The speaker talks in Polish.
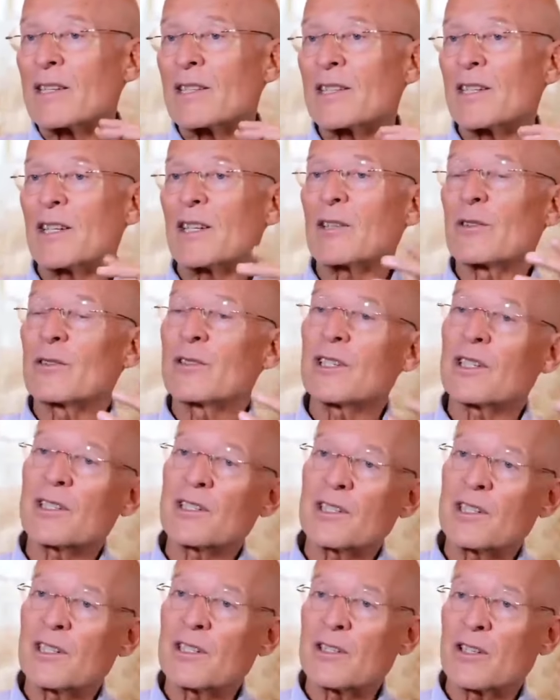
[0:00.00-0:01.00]
Z mojego
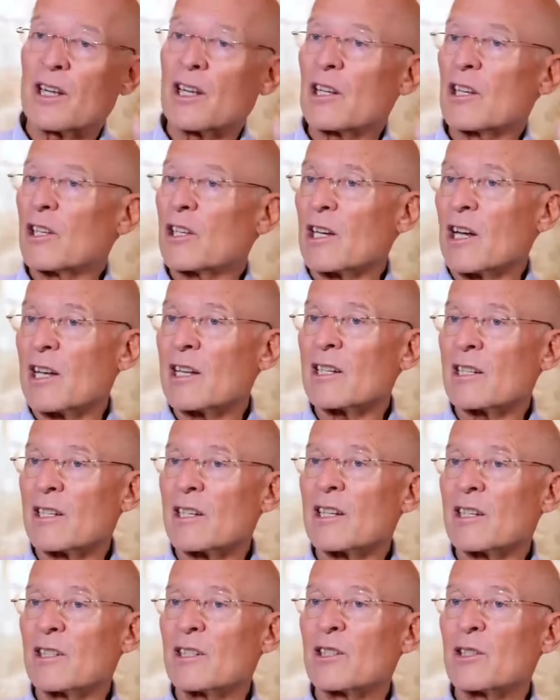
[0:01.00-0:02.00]
punktu widzenia i
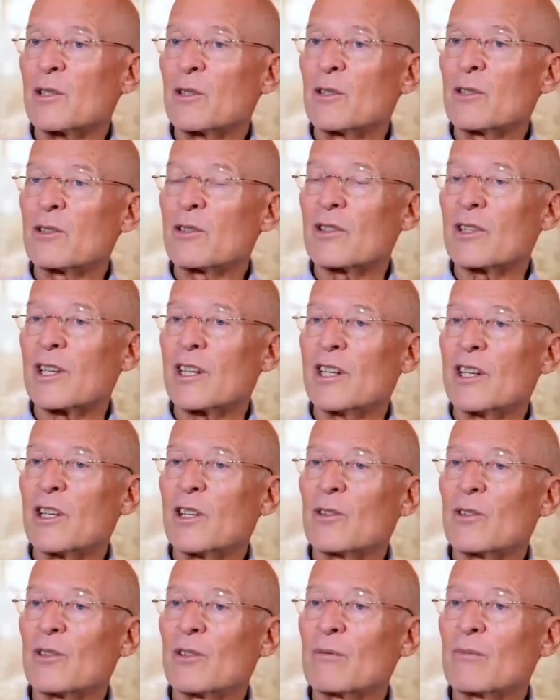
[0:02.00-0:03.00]
według wszystkich
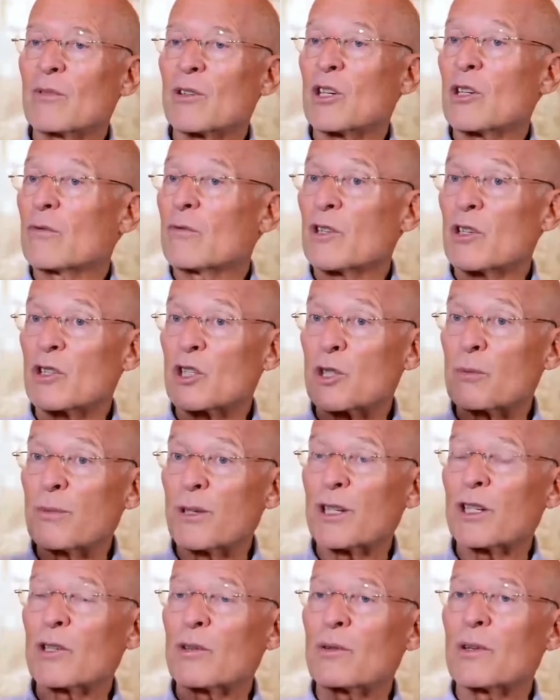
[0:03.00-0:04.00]
religii i tradycji
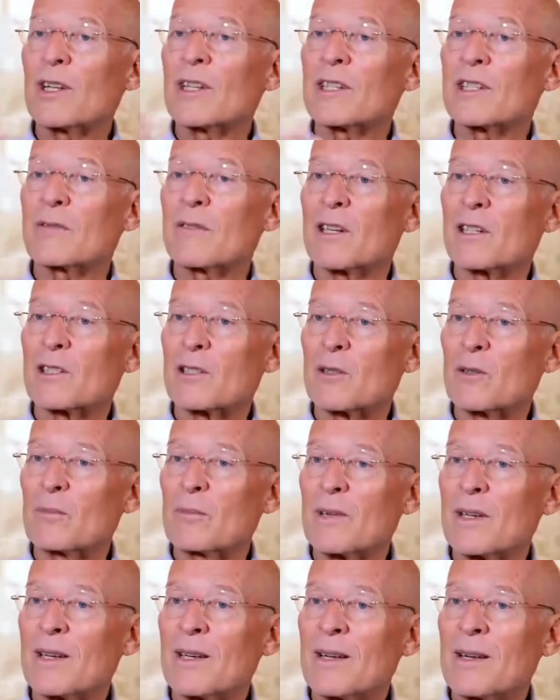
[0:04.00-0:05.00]
potrzebujemy
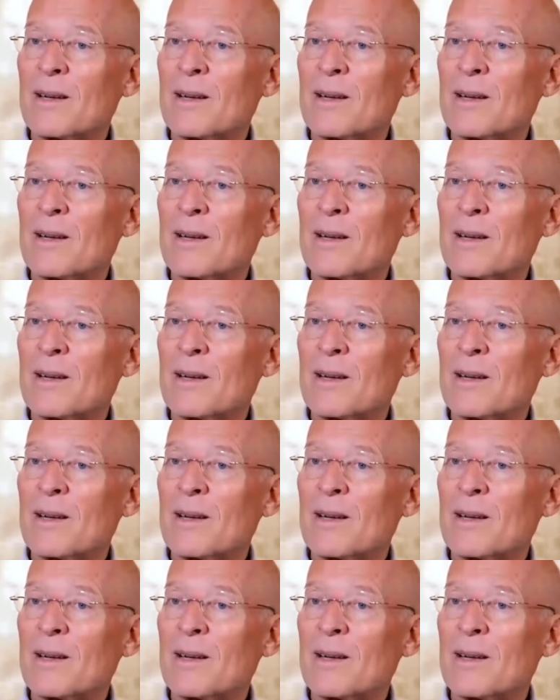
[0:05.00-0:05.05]
również